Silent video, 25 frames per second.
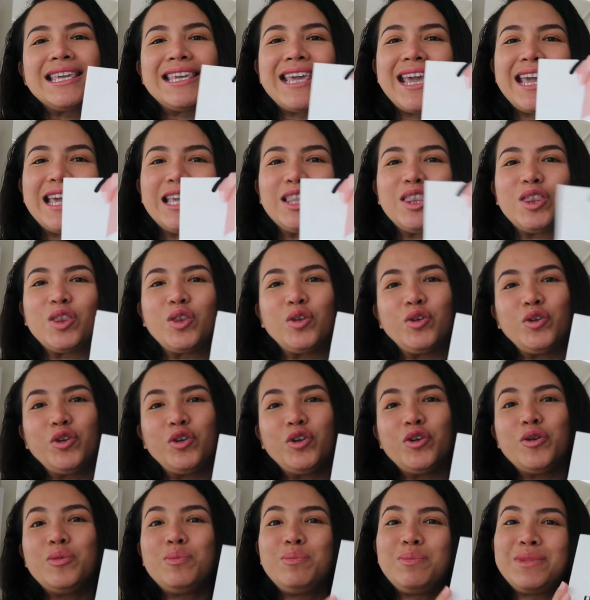
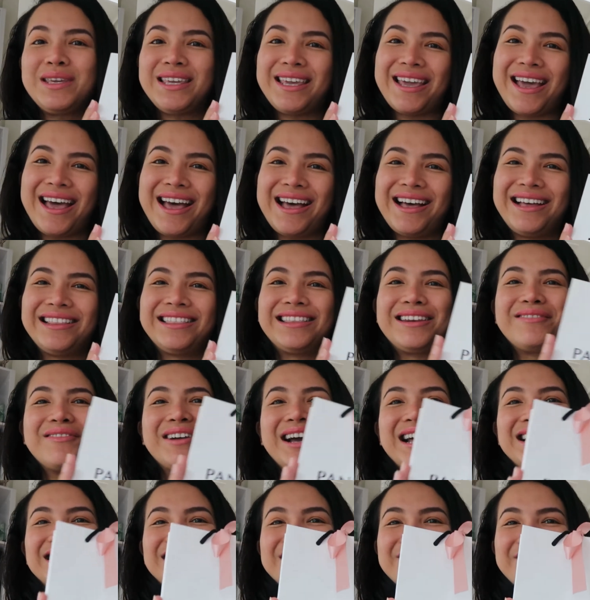yaitu Mia
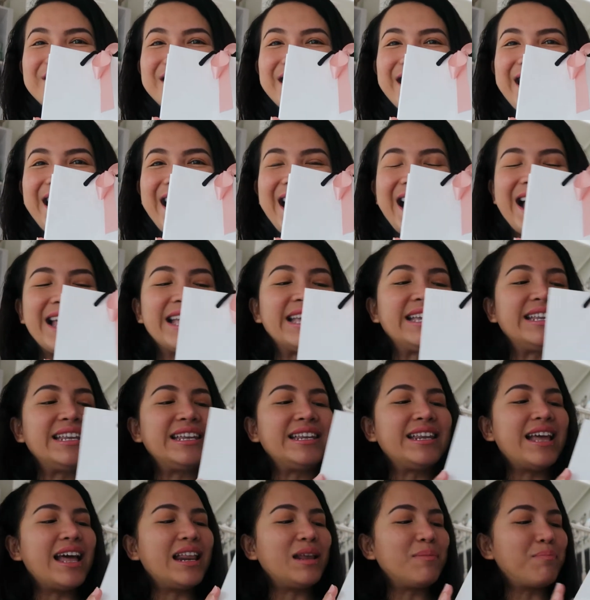terima kasih Mia
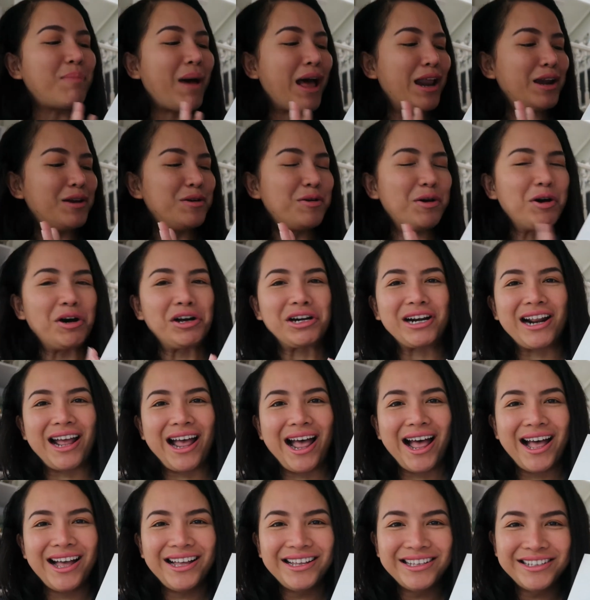ini dari
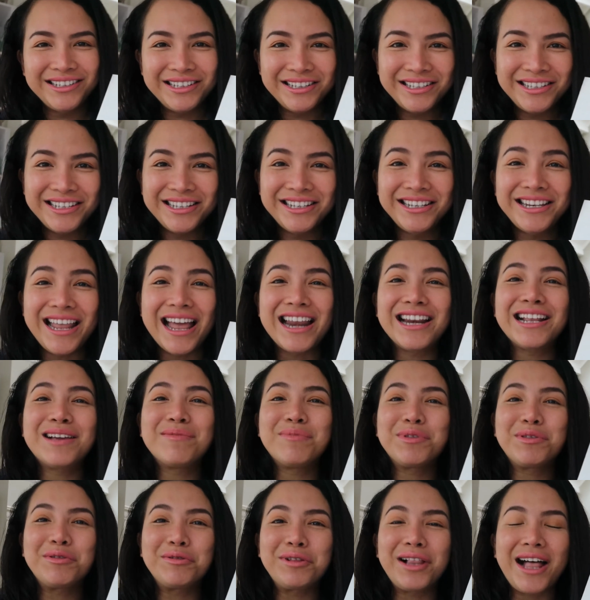Pandora dan
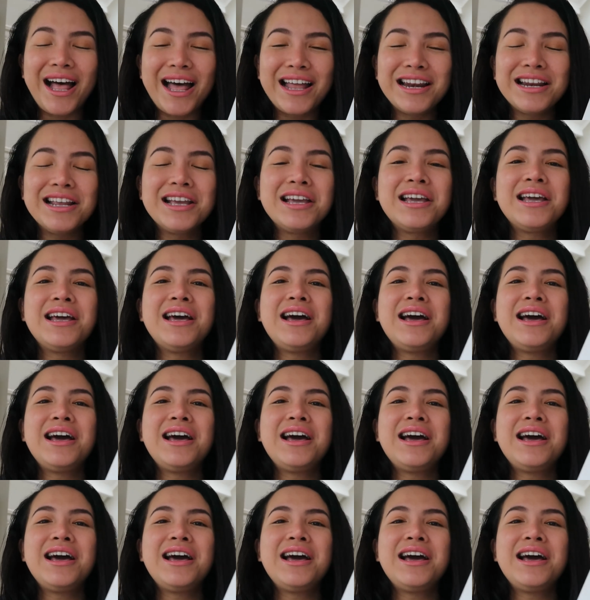kebetulan